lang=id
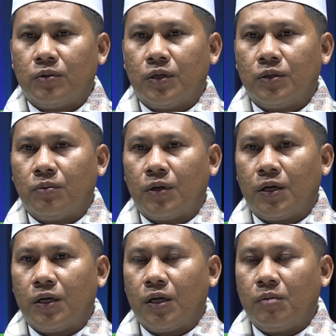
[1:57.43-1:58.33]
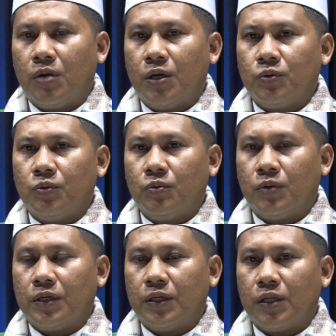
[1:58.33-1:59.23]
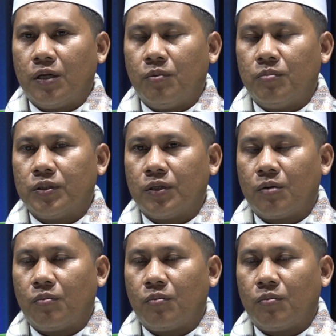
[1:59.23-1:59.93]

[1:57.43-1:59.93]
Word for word: tercurah keharibaan junjungan kita Nabi besar